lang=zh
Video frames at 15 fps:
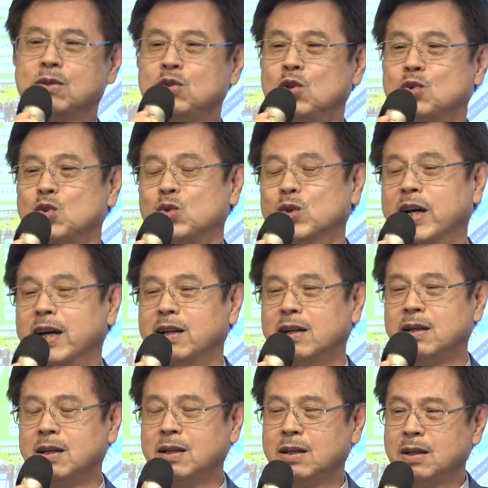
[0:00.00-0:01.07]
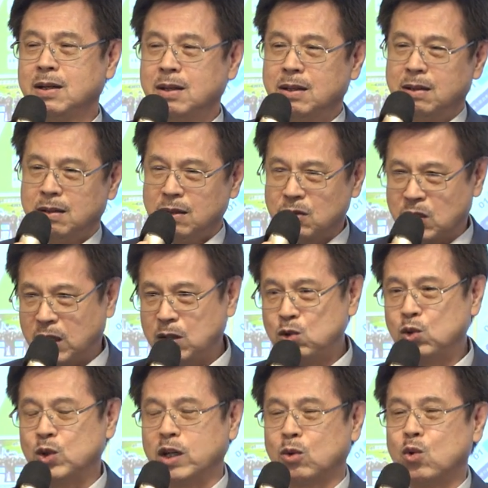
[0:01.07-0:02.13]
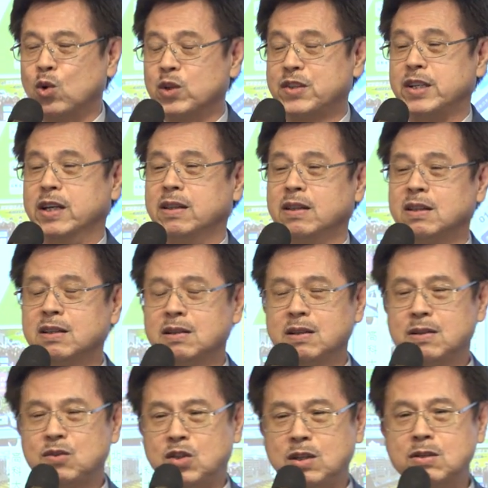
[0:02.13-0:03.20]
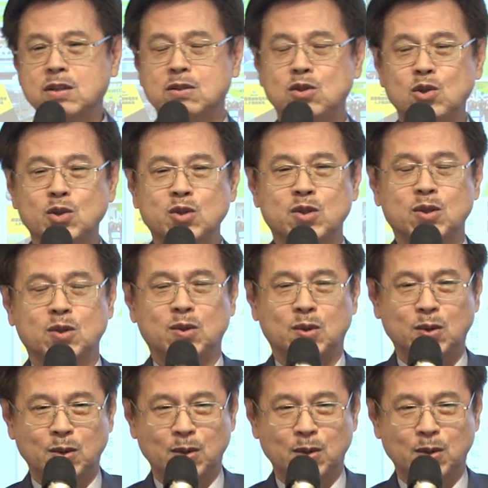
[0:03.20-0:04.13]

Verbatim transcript: 就出来了，那这一路的过程，其实就是